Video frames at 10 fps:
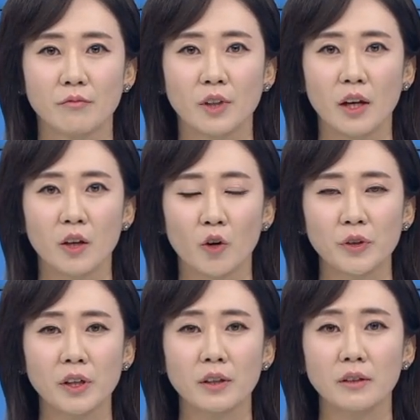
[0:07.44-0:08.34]
네,
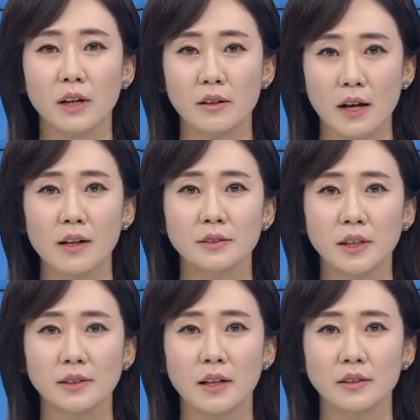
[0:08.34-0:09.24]
연일
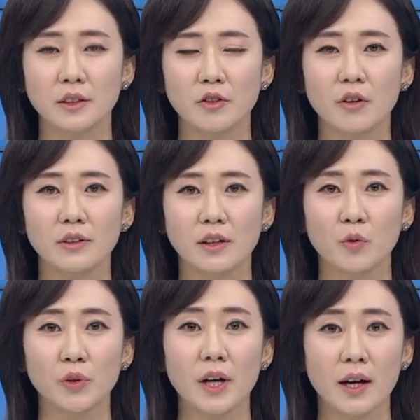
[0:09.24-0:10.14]
강세장을 이어가다가
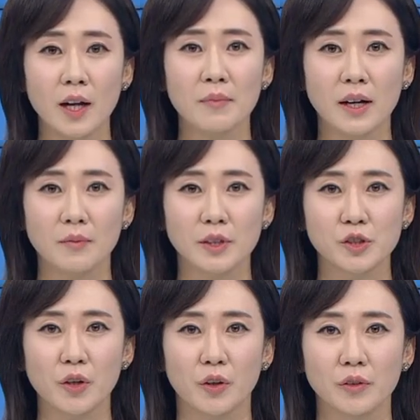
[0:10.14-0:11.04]
오늘은 하락
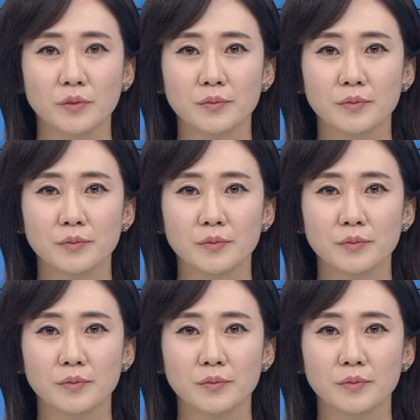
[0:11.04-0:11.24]
마감했죠?